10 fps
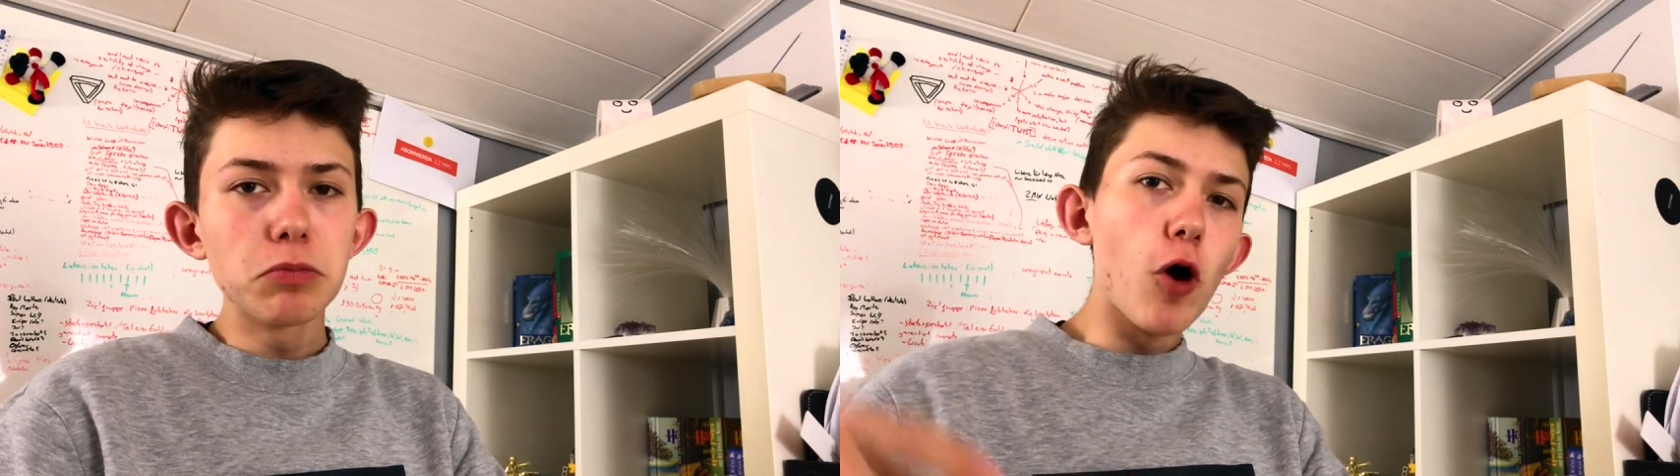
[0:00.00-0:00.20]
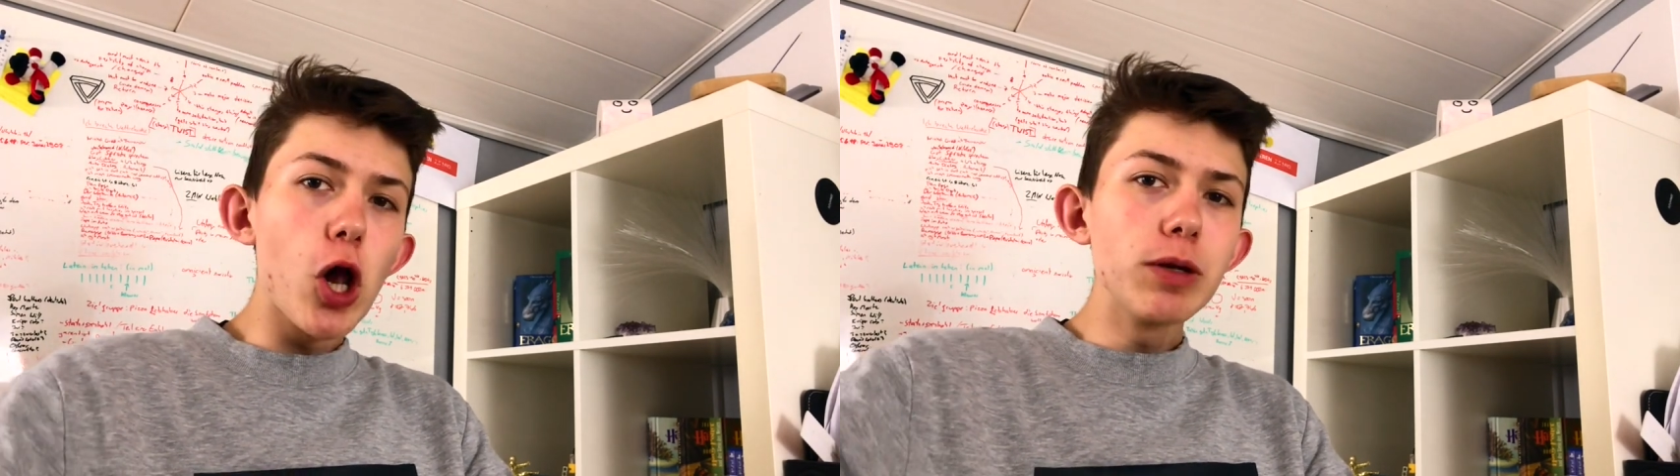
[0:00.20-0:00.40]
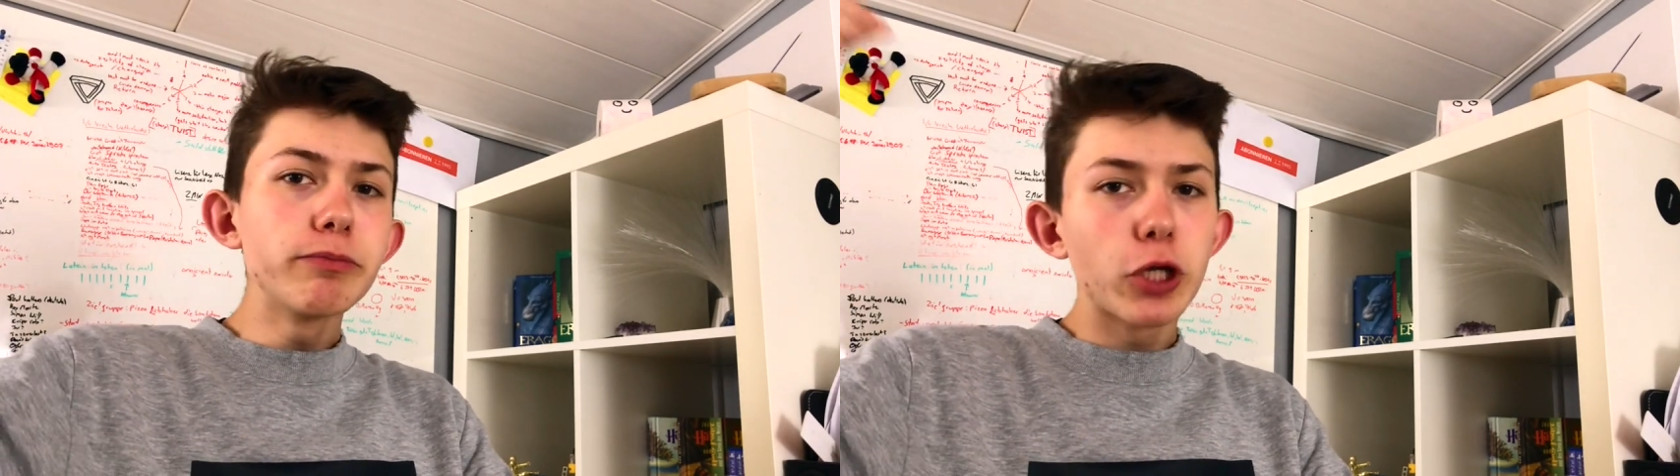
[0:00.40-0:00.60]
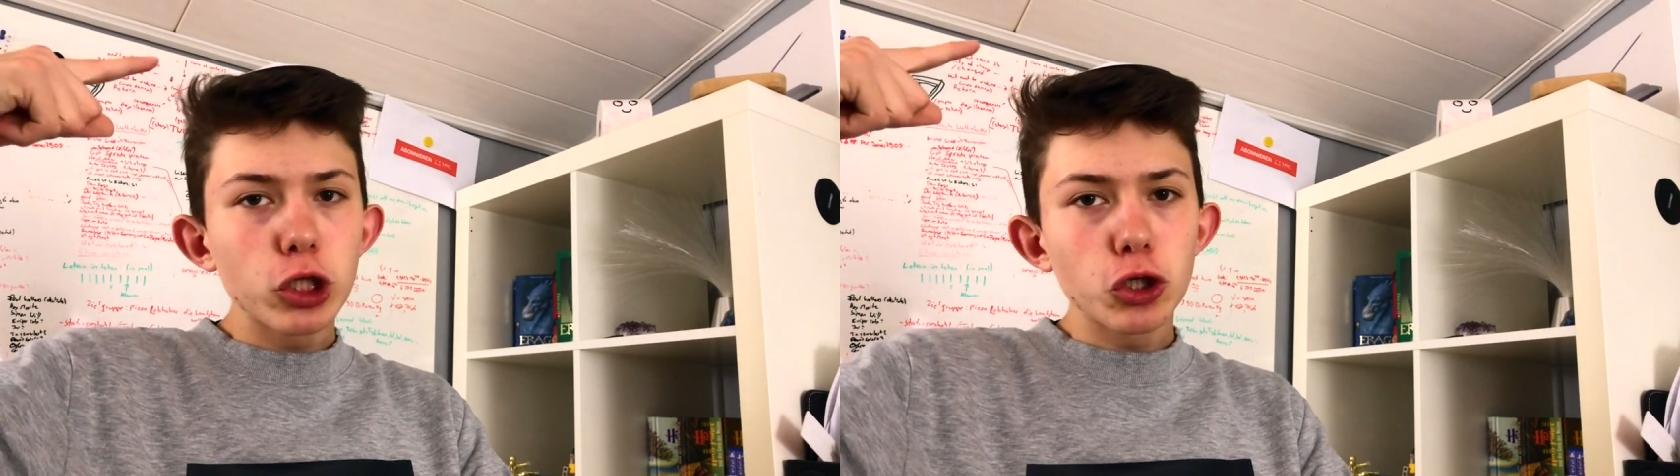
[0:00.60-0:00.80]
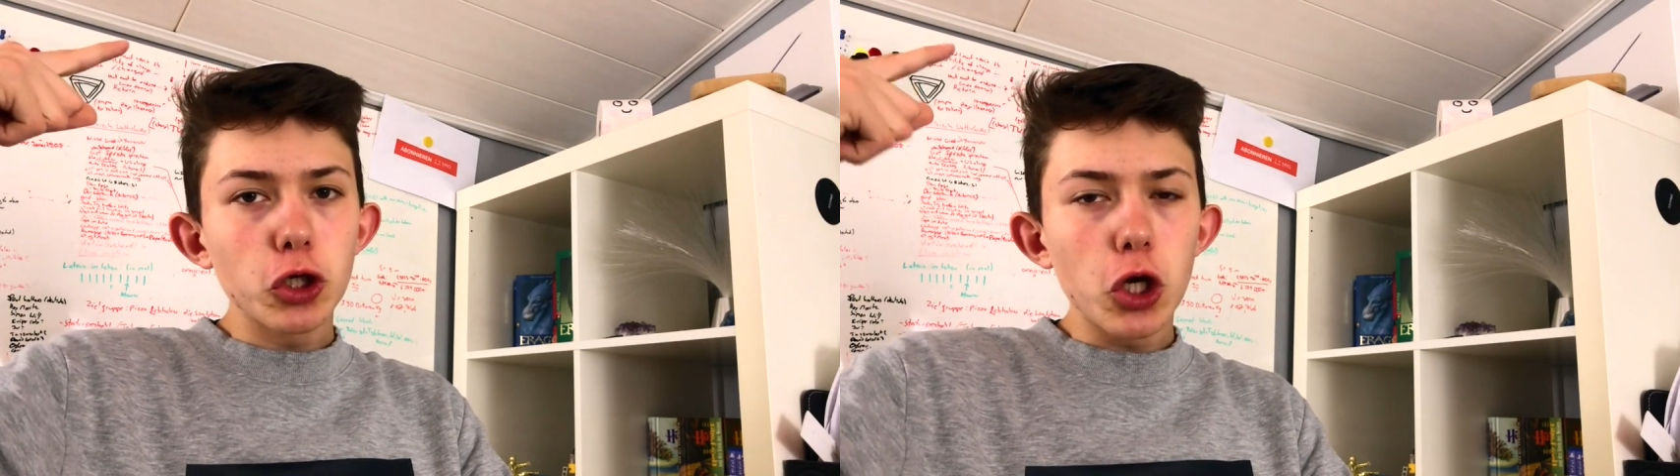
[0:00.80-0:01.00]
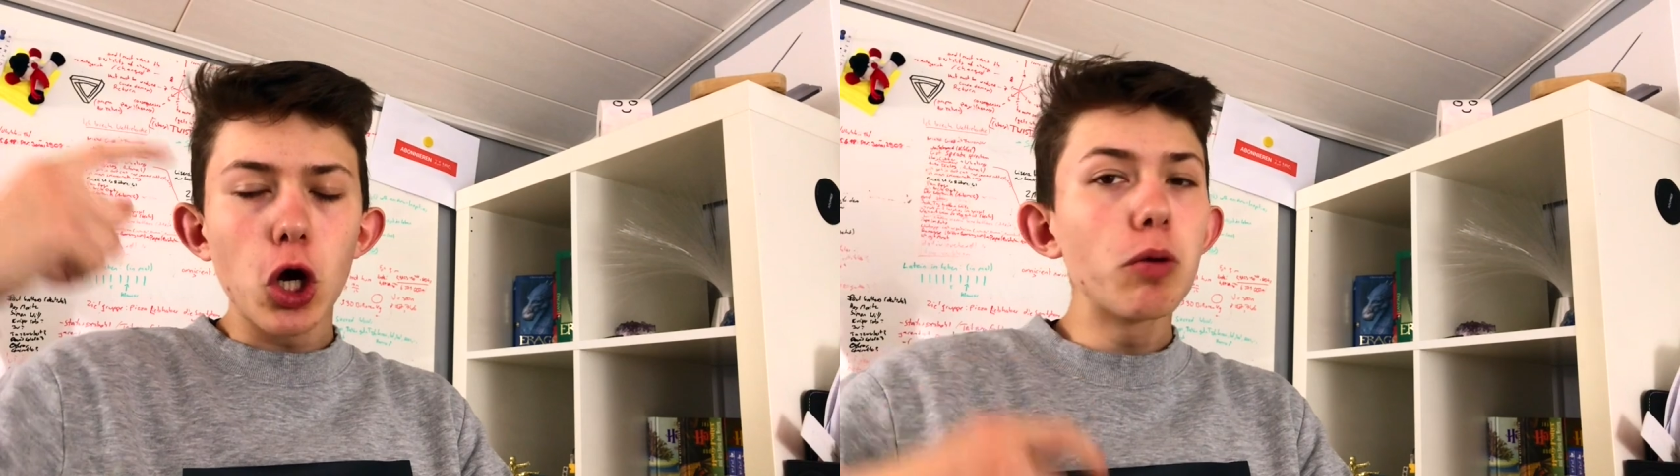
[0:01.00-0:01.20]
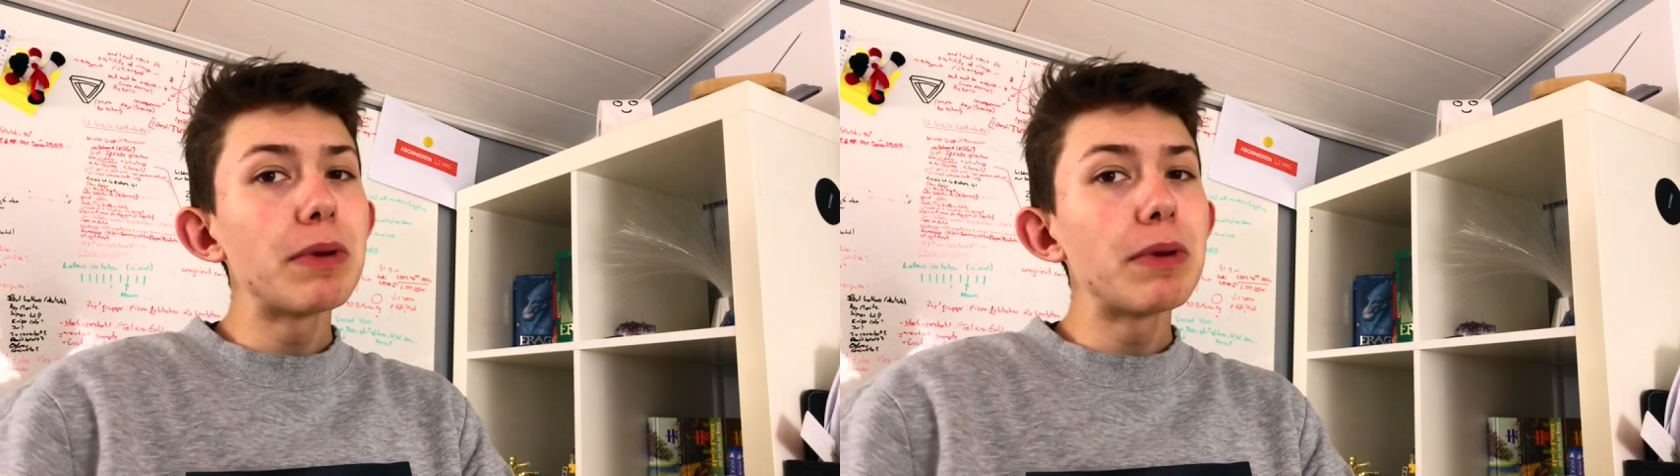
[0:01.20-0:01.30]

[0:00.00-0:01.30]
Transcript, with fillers: vor allem diese hier,